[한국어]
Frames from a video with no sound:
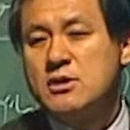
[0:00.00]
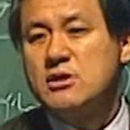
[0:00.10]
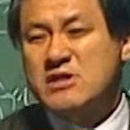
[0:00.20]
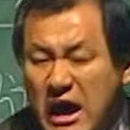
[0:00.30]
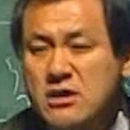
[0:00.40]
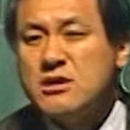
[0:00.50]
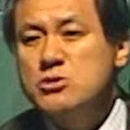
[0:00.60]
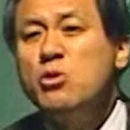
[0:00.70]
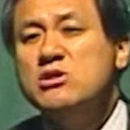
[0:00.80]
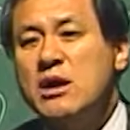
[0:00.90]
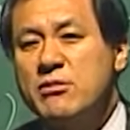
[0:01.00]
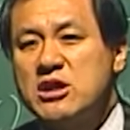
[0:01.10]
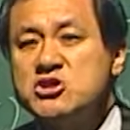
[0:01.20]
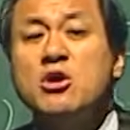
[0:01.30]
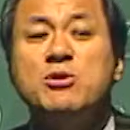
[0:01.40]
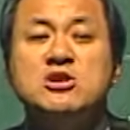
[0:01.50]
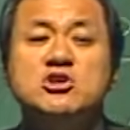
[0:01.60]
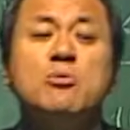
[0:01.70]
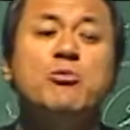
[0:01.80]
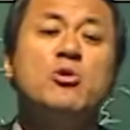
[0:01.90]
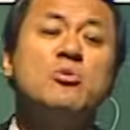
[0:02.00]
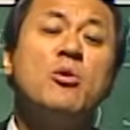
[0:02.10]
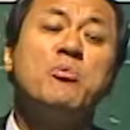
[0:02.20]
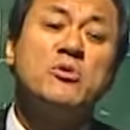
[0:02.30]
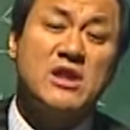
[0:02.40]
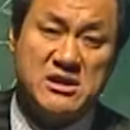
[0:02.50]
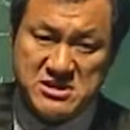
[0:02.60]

딱 속담에 첩이 첩꼴 못 본다는